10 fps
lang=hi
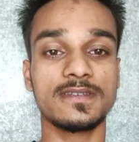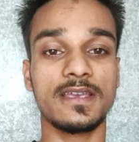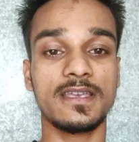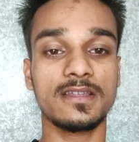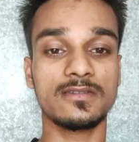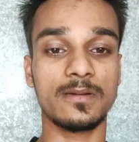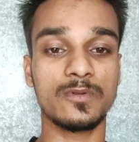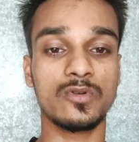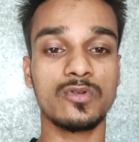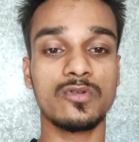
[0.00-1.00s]
तो बस यही
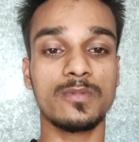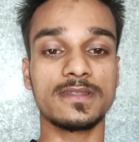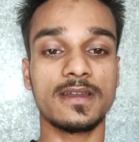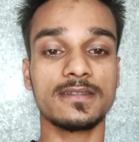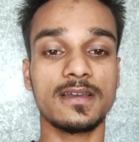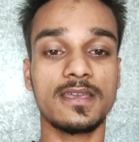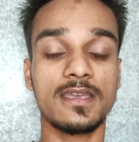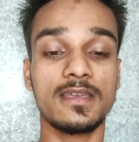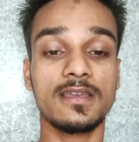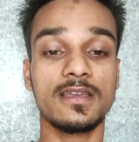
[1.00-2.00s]
आप लोगों को बताना था
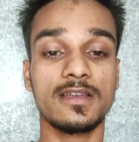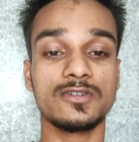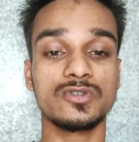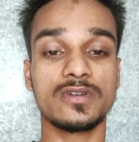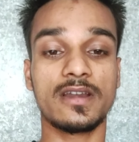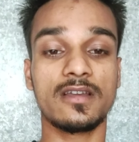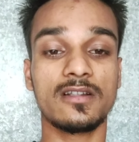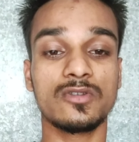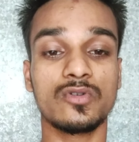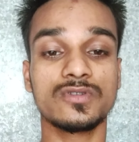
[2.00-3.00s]
कि जो
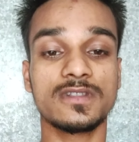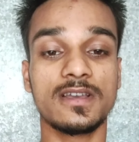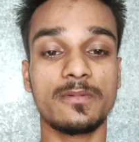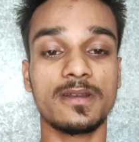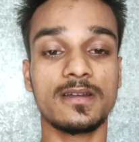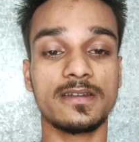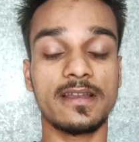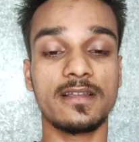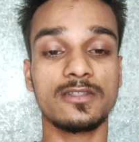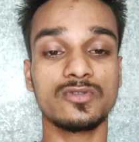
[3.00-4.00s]
टेक्निकल दोस्त है हमारा
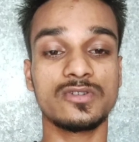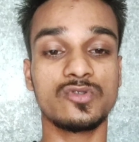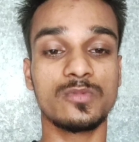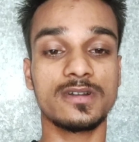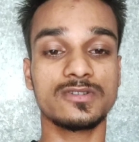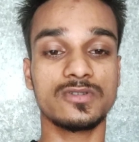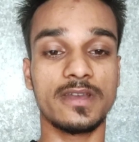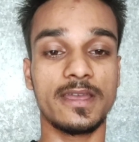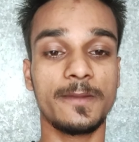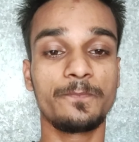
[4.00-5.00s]
टेक्निकल दोस्त यूट्यूबर
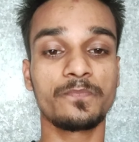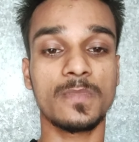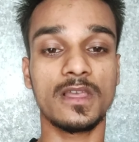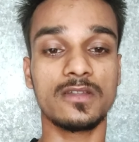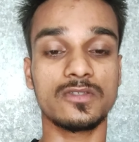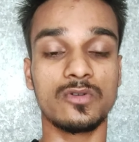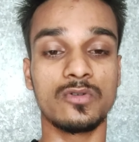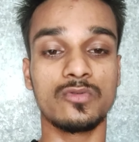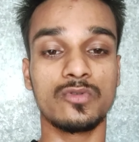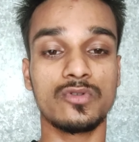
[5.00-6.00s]
जो है
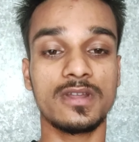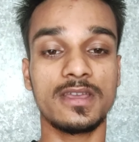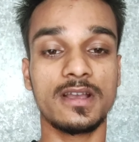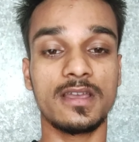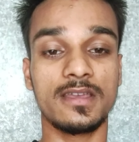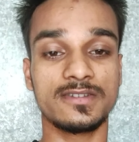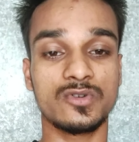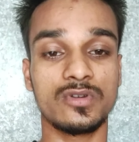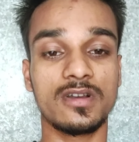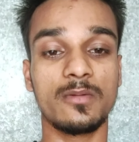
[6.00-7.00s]
तो उन्होंने ये कई
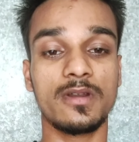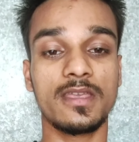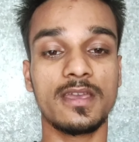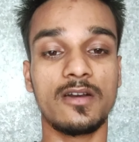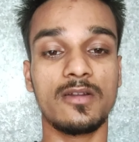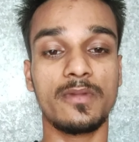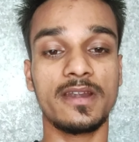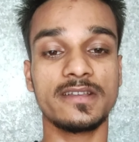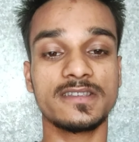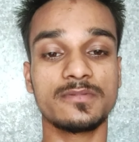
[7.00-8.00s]
स्टोरी का कवर किया और
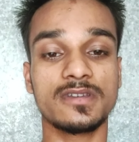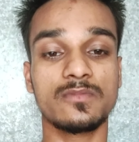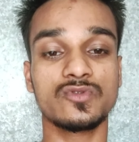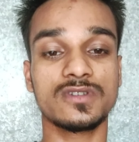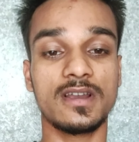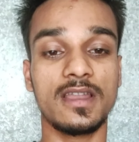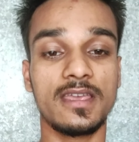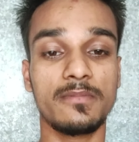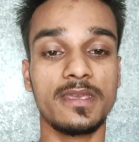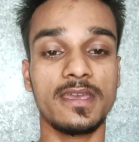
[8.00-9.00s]
मेरे डिस्क्रिप्शन में उसका
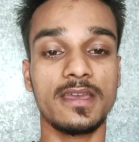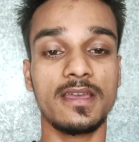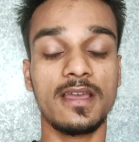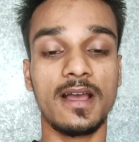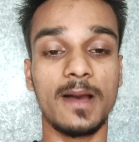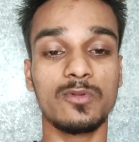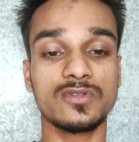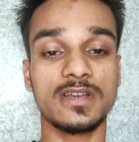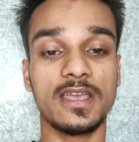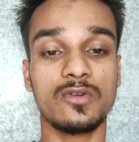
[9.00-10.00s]
लिंक भी है आप
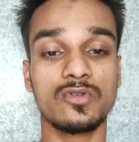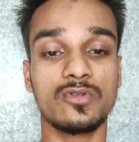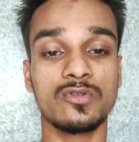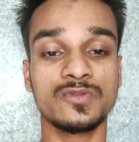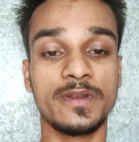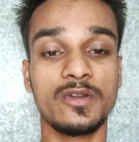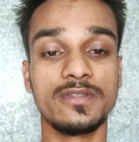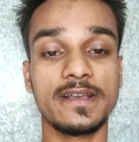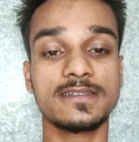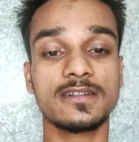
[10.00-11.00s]
लोग जाके उनको उस
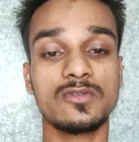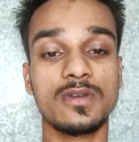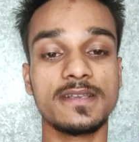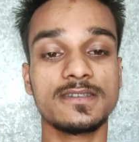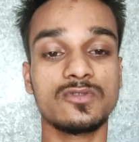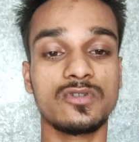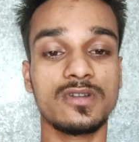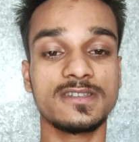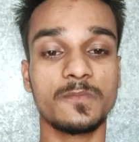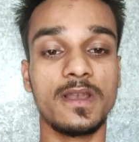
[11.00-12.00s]
वीडियो देख सकते हो कैसे
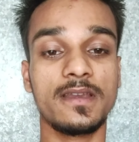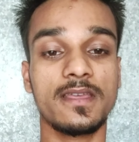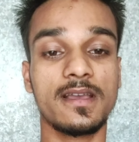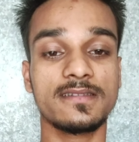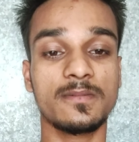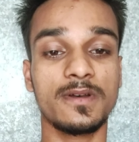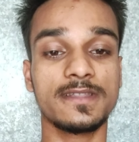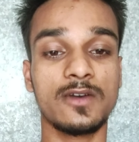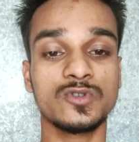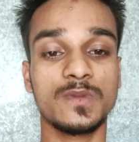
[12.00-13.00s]
उन्होंने एक्सप्लेन किया कैसे
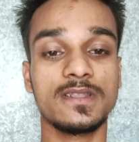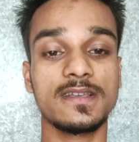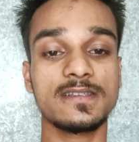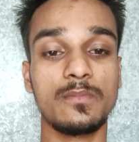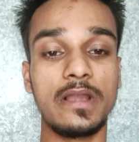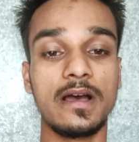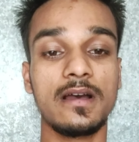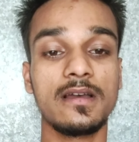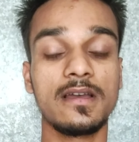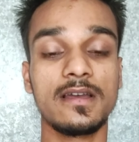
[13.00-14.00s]
बताया उस बंदे से
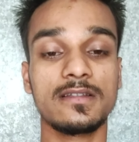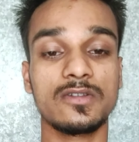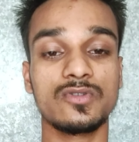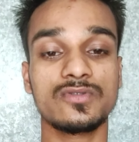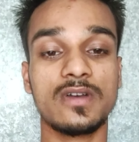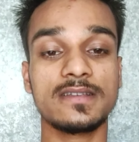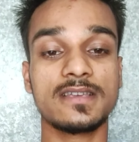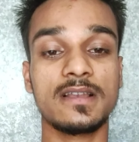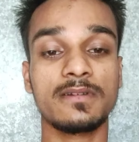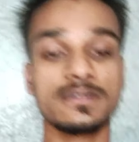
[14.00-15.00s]
मिला तो दोस्तों
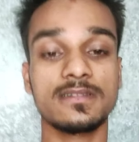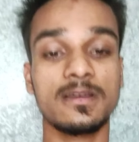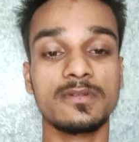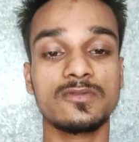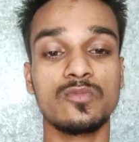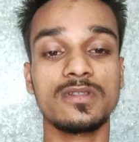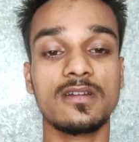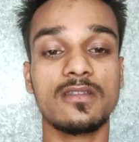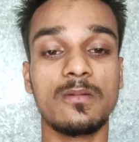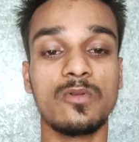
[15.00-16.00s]
आज के लिए बस इतना ही बस उम्मीद
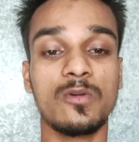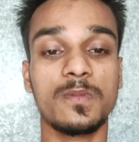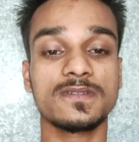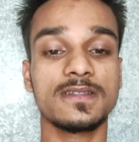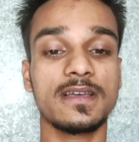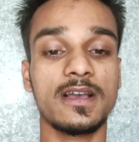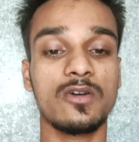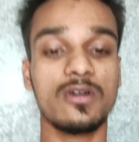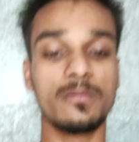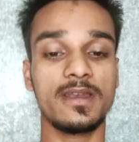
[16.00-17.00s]
करता हूँ आप लोगों को पसंद
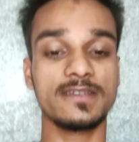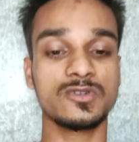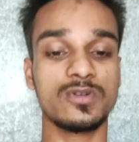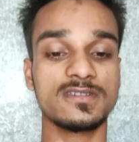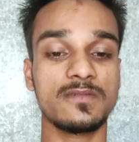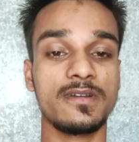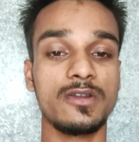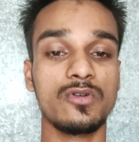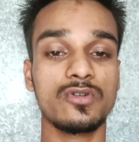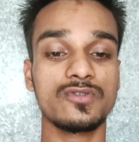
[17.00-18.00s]
आएगा होगा मेरा छोटा सा
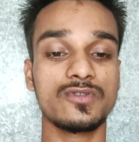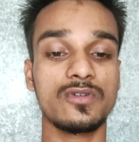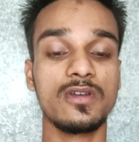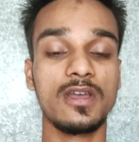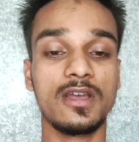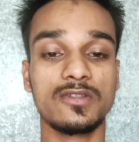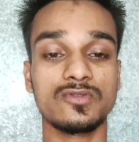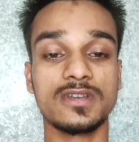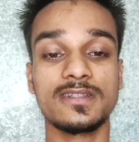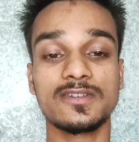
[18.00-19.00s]
वीडियो को दोस्तों
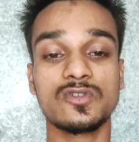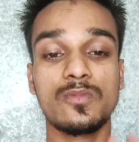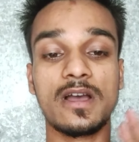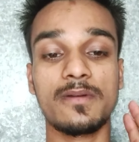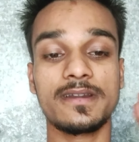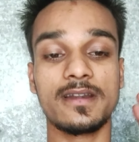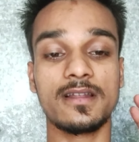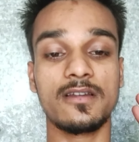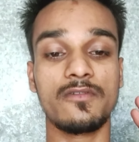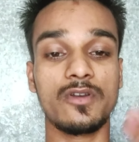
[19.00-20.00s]
जय हिंद दोस्तों बाय बाय
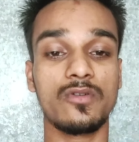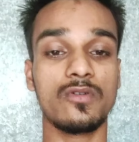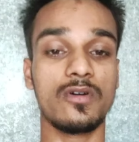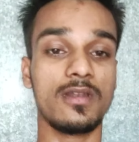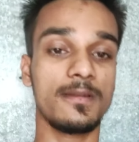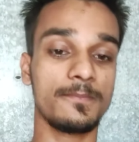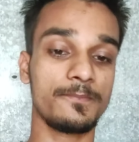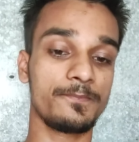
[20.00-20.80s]
टाटा लव यू ऑल